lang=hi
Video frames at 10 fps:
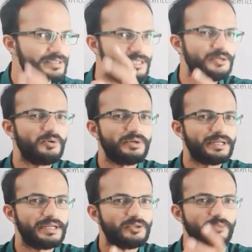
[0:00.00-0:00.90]
सिलिकॉन
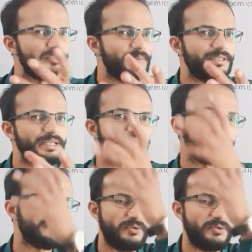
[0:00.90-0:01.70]
के तो मुझे पता है कि